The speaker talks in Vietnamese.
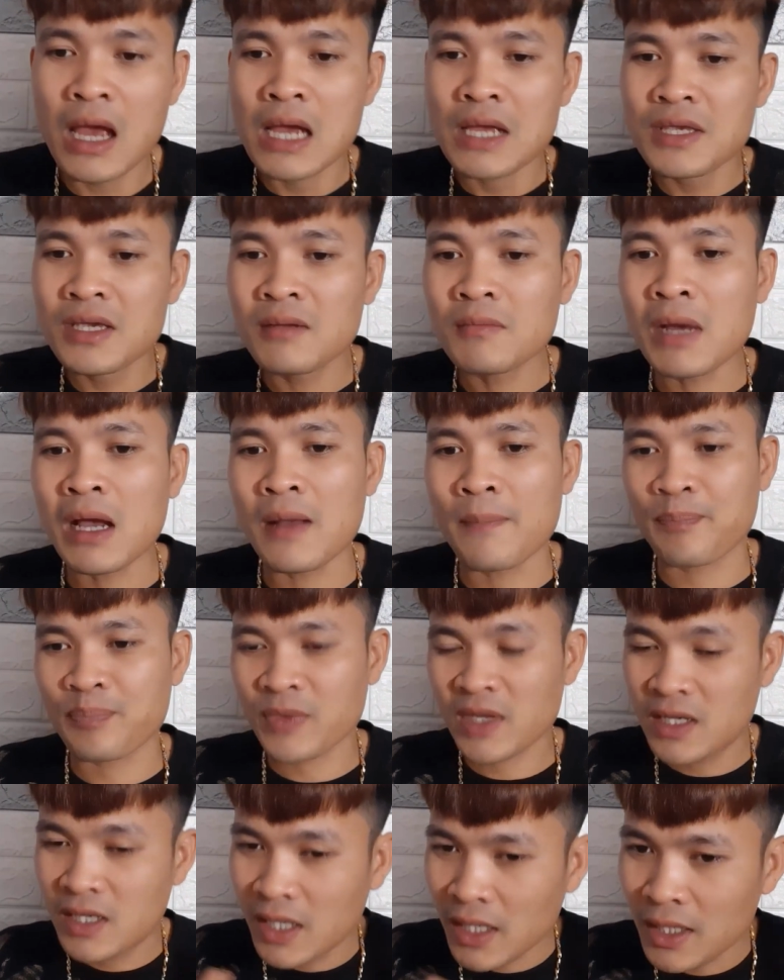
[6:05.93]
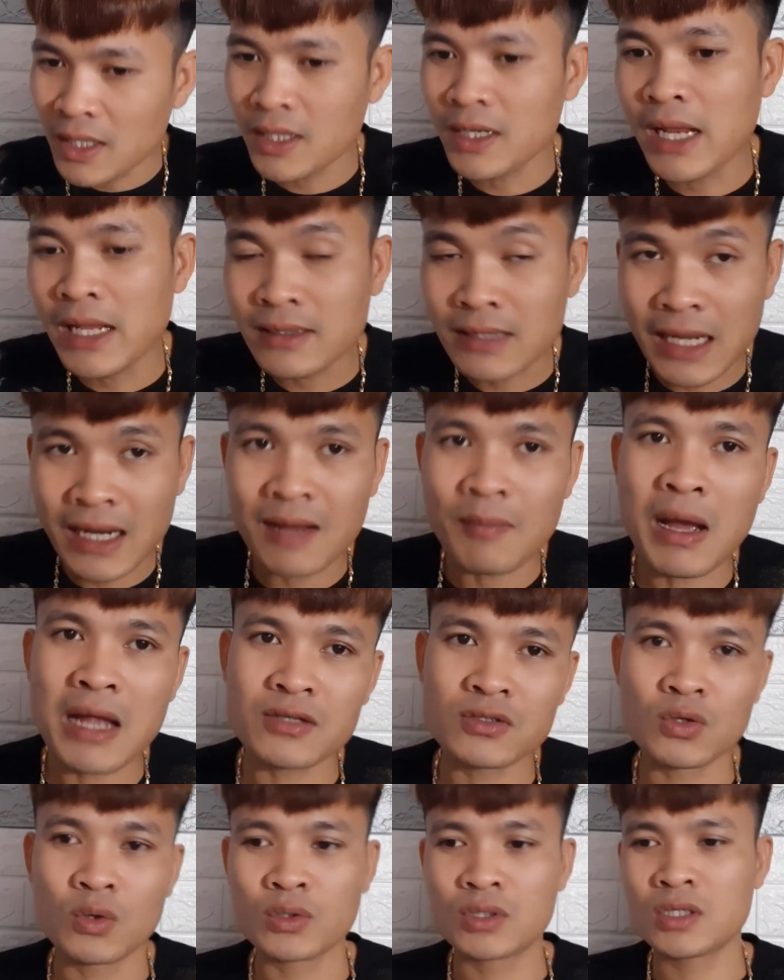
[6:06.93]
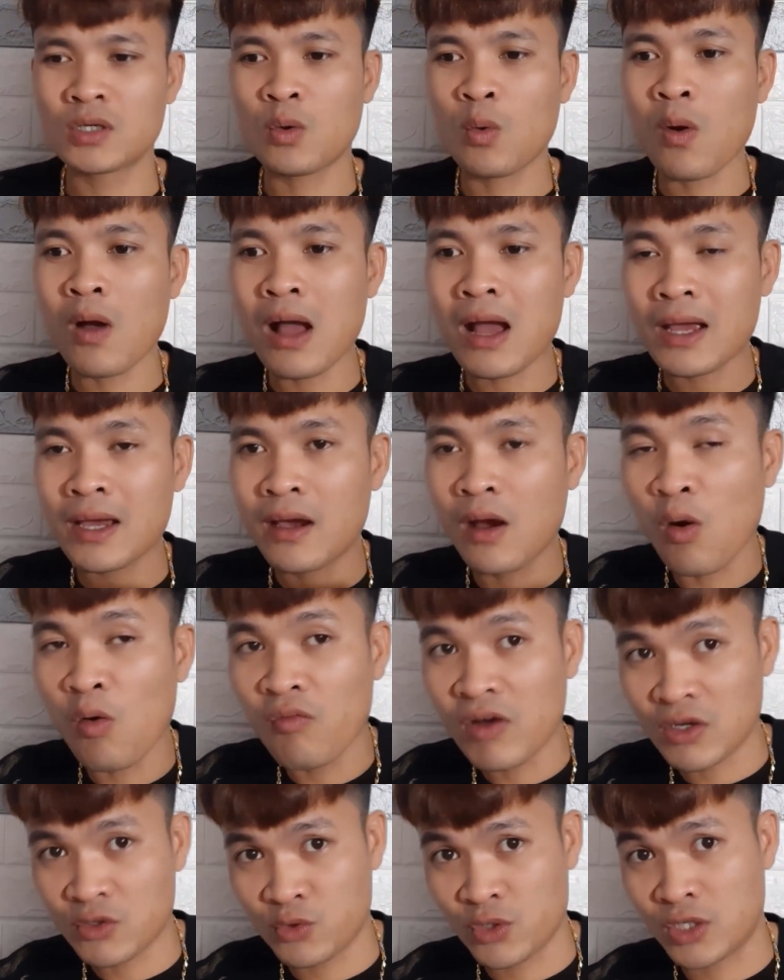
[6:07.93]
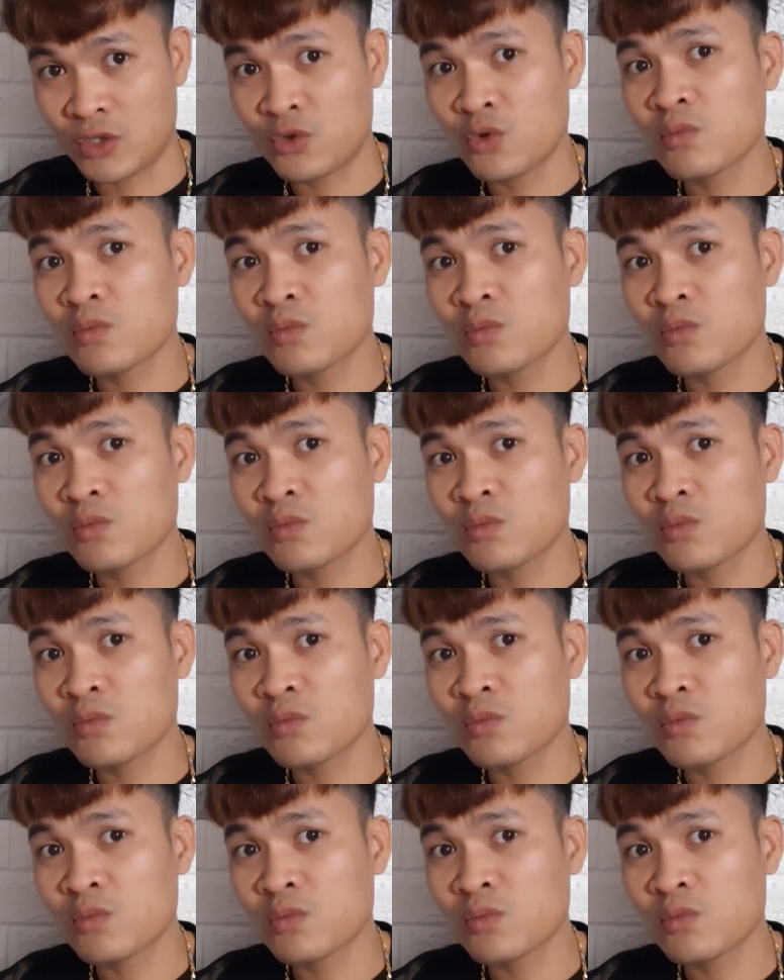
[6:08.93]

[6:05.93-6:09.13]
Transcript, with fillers: nhưng mà khi đến tay các bạn rồi thì qua cái khâu vận chuyển,